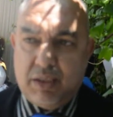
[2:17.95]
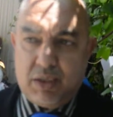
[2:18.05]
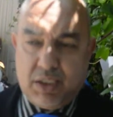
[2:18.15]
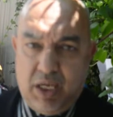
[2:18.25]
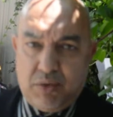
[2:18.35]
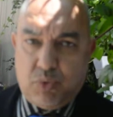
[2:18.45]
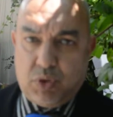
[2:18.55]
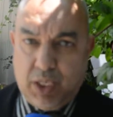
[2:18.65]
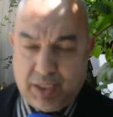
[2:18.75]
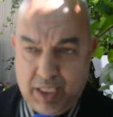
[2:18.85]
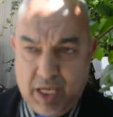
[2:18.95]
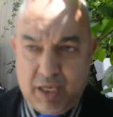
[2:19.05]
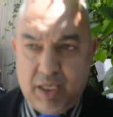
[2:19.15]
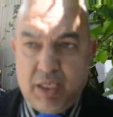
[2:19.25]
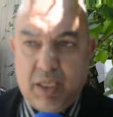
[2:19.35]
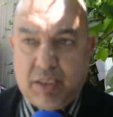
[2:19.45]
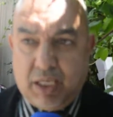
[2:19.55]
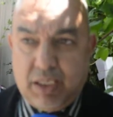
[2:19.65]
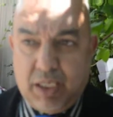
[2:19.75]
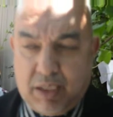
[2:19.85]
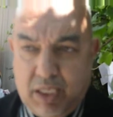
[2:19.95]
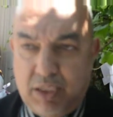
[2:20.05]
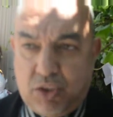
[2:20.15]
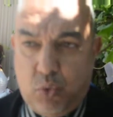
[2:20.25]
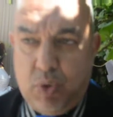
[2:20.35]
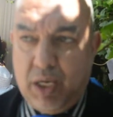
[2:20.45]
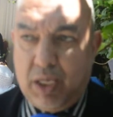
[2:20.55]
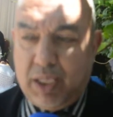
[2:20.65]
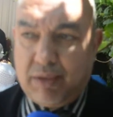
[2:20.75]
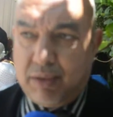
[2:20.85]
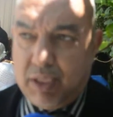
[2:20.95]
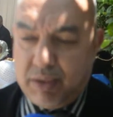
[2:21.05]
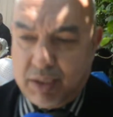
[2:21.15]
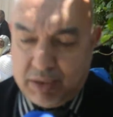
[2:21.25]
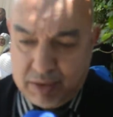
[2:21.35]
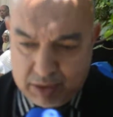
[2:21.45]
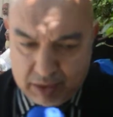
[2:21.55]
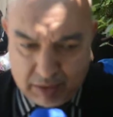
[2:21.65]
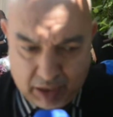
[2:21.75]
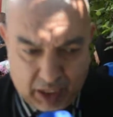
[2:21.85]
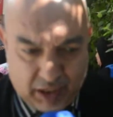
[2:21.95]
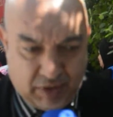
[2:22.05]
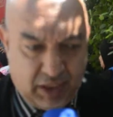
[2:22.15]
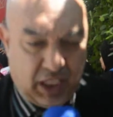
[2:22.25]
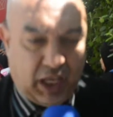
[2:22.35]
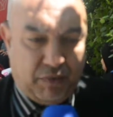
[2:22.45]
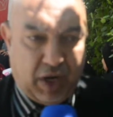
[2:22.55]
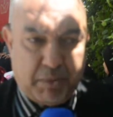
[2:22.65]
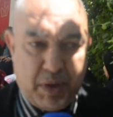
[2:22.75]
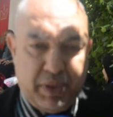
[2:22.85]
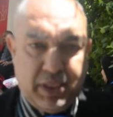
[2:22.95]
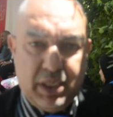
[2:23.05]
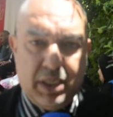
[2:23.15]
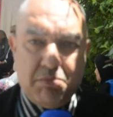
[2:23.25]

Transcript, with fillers: ترجع تعطينا تعطينا تخلي الدوله كت كت كت كتخلص علينا ذاك الفرق ما بين